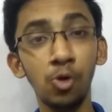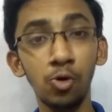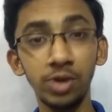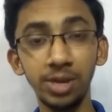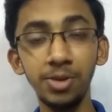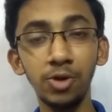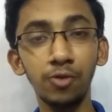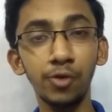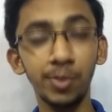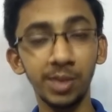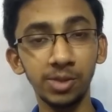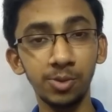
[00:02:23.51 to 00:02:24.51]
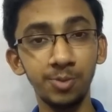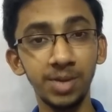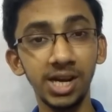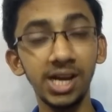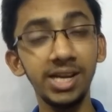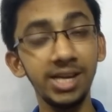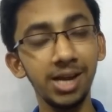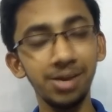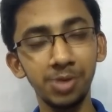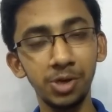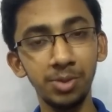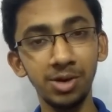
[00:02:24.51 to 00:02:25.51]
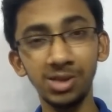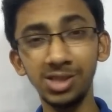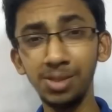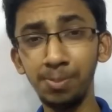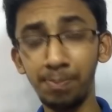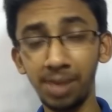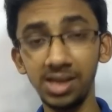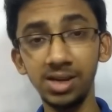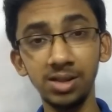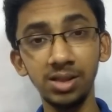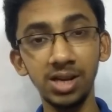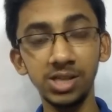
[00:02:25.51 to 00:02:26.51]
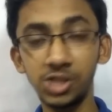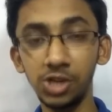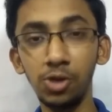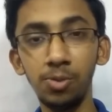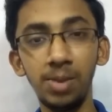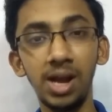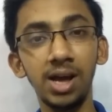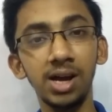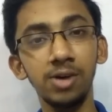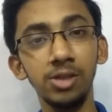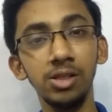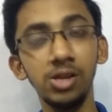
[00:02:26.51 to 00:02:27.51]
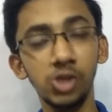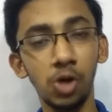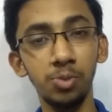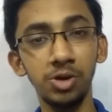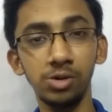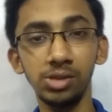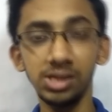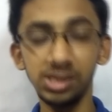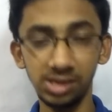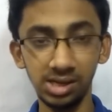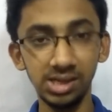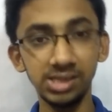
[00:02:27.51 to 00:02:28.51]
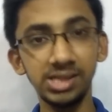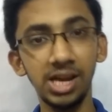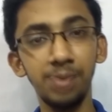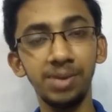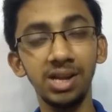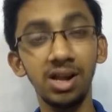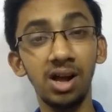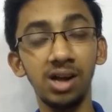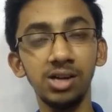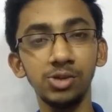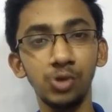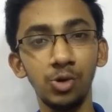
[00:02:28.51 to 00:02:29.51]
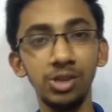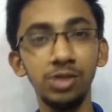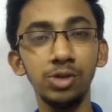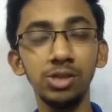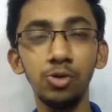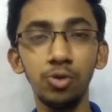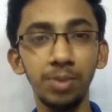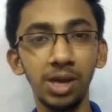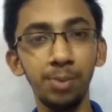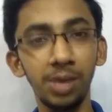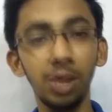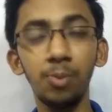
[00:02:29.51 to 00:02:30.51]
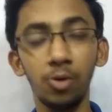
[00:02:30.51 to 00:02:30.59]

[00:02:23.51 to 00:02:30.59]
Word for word: ஸோ ரெட்மி நோட் ஃபோர் பார்த்தோம் அப்படின்னா இந்தியாவில் மட்டுமே வந்து பதினைந்து லட்சத்துக்கும் மேலாக வந்து ஷாமி வந்து சேல் பண்ணியிருக்காங்க ஸோ இது வந்து ஒரு மிகப்பெரிய